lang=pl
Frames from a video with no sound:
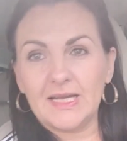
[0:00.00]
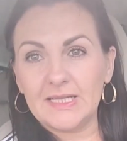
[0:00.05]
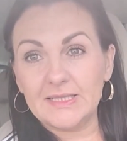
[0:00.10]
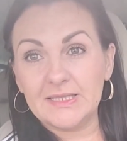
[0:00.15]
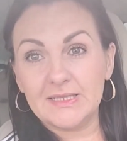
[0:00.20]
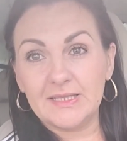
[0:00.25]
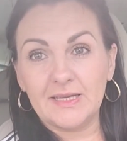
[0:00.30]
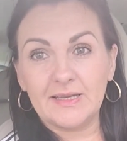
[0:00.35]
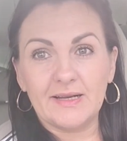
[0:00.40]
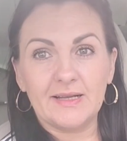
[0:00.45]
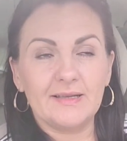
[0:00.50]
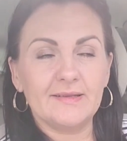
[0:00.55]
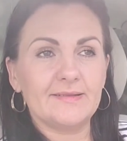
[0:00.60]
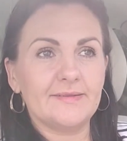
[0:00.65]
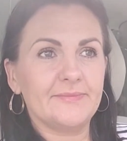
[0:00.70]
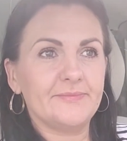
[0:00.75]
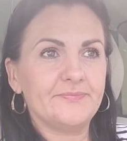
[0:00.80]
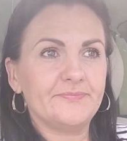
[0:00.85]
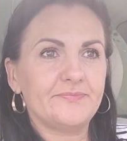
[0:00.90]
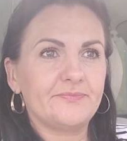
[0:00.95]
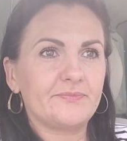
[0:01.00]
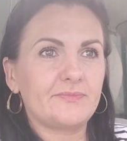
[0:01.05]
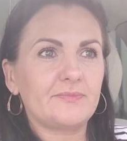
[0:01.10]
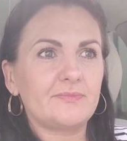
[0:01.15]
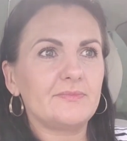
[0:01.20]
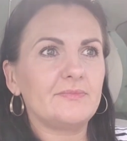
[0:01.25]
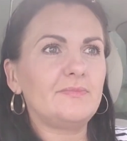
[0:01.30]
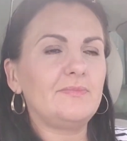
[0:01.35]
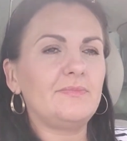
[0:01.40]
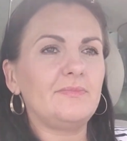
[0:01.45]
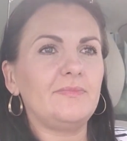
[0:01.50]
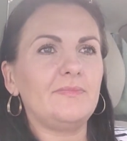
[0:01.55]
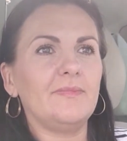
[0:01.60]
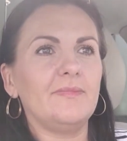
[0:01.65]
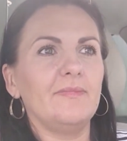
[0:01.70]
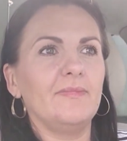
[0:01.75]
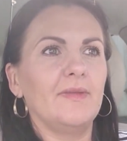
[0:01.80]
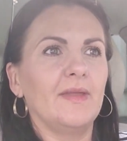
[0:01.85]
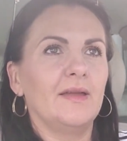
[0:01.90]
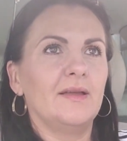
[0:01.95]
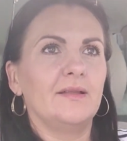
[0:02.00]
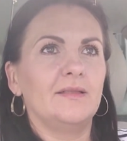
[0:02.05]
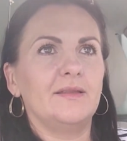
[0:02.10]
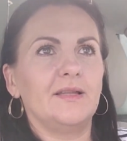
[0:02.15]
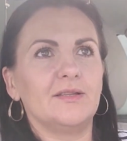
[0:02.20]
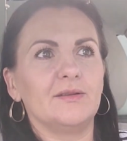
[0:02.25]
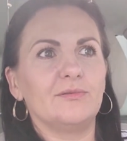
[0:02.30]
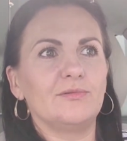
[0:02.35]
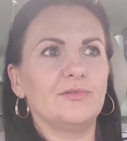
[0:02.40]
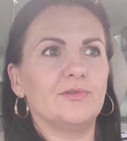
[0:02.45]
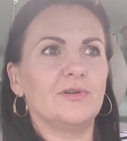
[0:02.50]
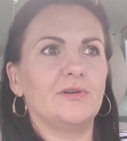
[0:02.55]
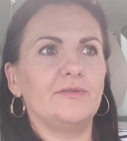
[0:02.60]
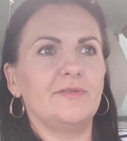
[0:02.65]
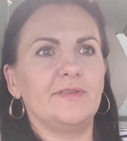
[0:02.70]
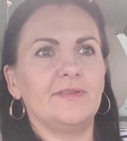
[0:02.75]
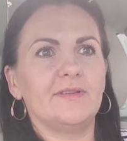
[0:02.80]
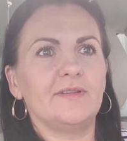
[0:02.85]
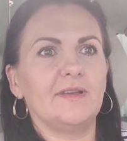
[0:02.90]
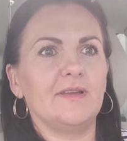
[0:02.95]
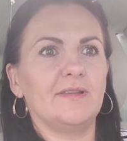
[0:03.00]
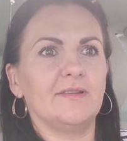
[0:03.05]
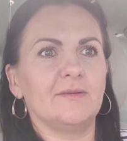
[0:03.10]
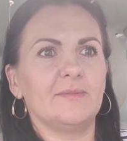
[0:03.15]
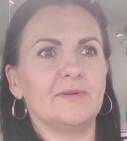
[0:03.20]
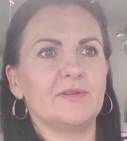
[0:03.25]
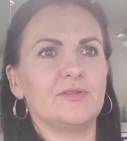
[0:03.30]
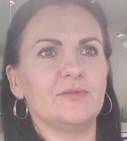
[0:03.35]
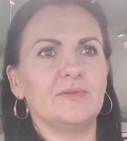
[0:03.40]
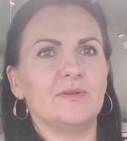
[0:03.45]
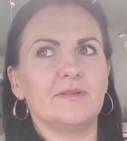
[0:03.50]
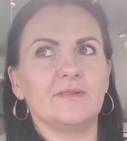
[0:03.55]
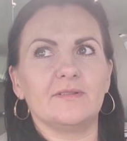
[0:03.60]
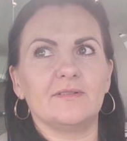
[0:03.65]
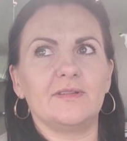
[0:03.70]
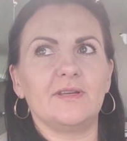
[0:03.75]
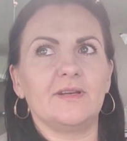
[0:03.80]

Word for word: jadę teraz na tą drugą wizytę i zobaczymy, co